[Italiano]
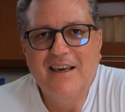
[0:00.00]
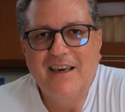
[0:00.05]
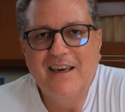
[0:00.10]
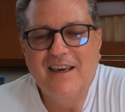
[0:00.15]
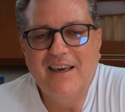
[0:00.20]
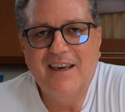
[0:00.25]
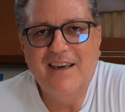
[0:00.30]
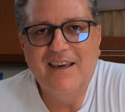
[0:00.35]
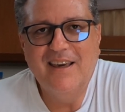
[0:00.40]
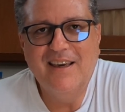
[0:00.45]

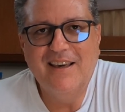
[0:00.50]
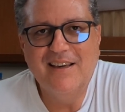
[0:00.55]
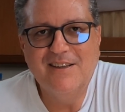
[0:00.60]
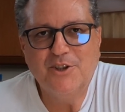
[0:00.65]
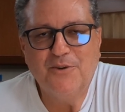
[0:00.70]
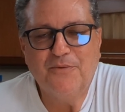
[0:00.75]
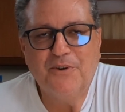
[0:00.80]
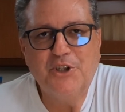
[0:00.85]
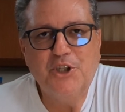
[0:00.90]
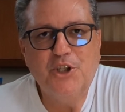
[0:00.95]
e
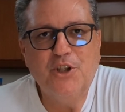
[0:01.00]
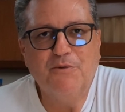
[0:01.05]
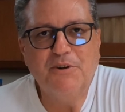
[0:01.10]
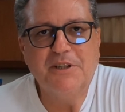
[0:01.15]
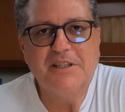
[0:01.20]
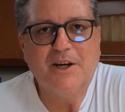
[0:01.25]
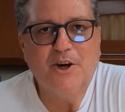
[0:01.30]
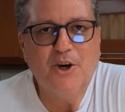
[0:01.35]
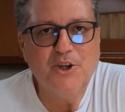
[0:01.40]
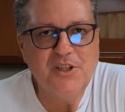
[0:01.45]
sto facendo
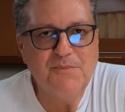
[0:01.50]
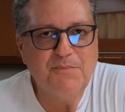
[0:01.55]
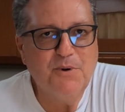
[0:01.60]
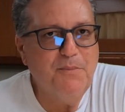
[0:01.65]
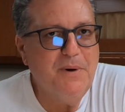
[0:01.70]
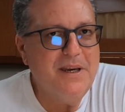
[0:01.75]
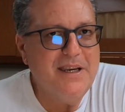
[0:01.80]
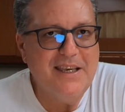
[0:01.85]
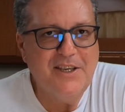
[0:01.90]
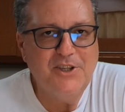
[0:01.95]
questa cosa di
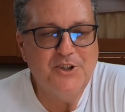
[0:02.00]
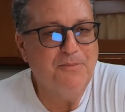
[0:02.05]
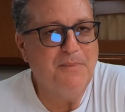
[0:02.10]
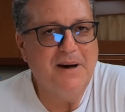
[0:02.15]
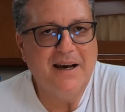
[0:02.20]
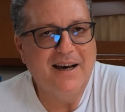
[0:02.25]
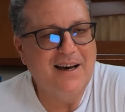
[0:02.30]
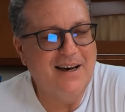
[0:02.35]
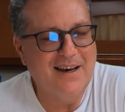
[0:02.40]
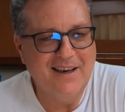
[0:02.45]
pomeriggio
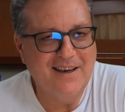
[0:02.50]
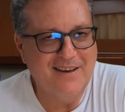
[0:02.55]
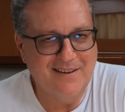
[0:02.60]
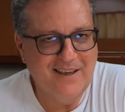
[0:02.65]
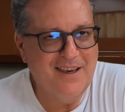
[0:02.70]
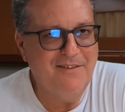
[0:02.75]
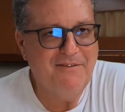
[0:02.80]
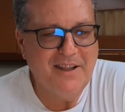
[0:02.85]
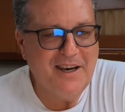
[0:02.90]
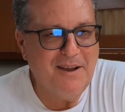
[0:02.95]
ma
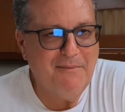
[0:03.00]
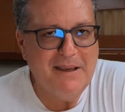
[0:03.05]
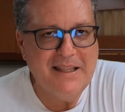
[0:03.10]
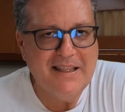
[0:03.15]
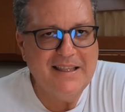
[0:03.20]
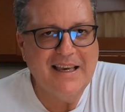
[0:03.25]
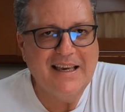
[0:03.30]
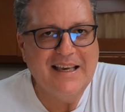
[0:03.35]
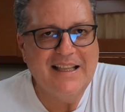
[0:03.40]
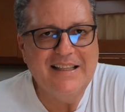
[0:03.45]
è
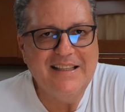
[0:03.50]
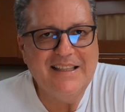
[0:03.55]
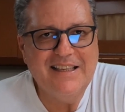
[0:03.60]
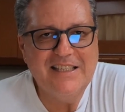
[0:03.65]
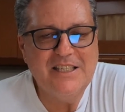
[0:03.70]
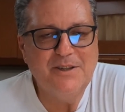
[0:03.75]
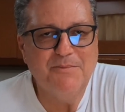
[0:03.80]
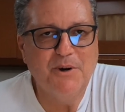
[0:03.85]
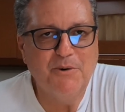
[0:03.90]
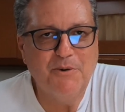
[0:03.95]
veramente
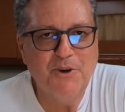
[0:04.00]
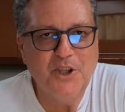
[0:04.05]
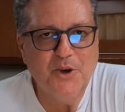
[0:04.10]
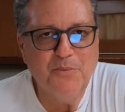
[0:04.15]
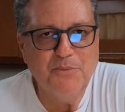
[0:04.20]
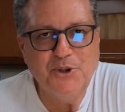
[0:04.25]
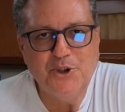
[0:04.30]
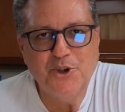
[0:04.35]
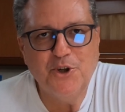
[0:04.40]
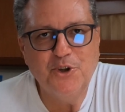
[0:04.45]
caldissimo e quindi ho
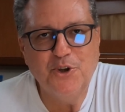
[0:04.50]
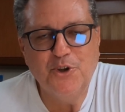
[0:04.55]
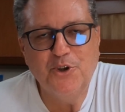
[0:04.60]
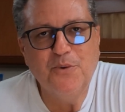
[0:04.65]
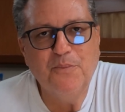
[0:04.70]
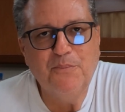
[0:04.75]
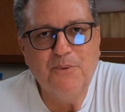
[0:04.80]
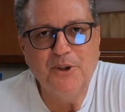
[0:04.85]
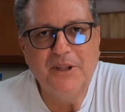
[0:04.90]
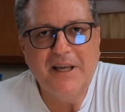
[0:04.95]
bisogno di
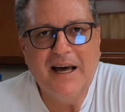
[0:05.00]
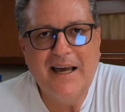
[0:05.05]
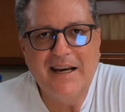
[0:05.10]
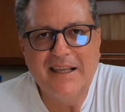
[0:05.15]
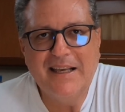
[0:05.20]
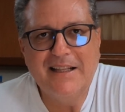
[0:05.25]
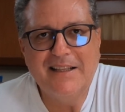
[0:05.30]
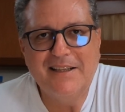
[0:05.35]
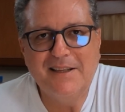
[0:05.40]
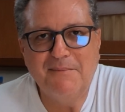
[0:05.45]
un po'
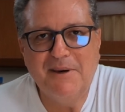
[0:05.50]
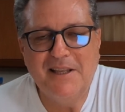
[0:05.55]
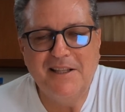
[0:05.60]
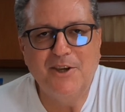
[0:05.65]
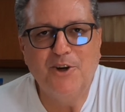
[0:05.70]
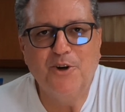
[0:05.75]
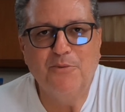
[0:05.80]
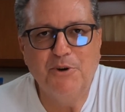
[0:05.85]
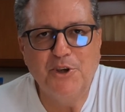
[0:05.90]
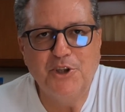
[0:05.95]
d'aria
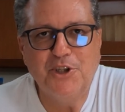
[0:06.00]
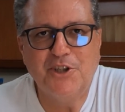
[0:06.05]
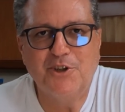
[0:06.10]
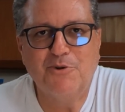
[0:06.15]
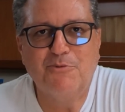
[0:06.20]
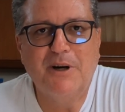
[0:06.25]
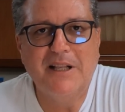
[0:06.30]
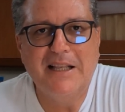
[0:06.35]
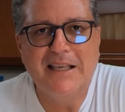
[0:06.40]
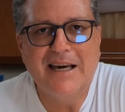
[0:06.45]
altrimenti comincio a
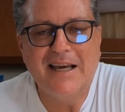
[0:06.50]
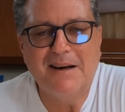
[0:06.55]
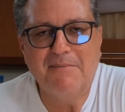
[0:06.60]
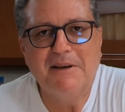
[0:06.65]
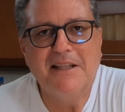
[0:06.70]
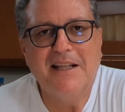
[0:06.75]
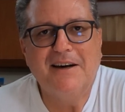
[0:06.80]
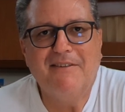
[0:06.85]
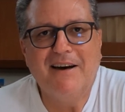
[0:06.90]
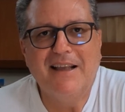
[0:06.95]

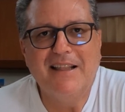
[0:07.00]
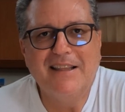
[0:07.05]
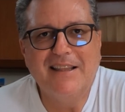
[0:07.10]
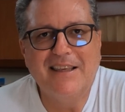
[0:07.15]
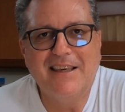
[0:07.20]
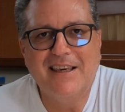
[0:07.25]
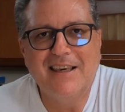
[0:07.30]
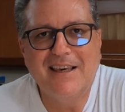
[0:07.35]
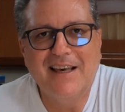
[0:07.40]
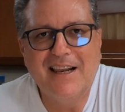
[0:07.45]
squagliarmi
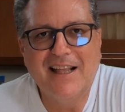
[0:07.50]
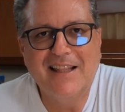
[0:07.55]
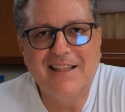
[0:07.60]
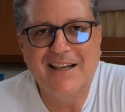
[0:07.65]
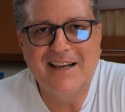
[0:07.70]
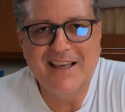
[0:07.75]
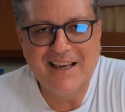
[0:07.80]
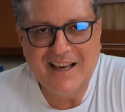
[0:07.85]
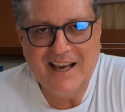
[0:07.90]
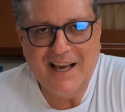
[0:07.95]
davanti alla
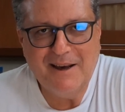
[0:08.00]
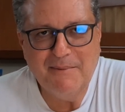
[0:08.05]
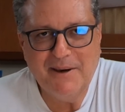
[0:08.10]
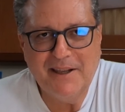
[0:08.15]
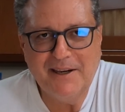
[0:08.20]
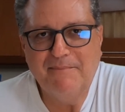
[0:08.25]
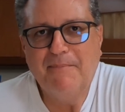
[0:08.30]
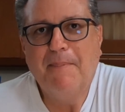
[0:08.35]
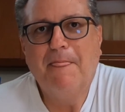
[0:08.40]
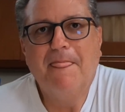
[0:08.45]

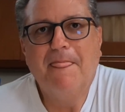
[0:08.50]
telecamera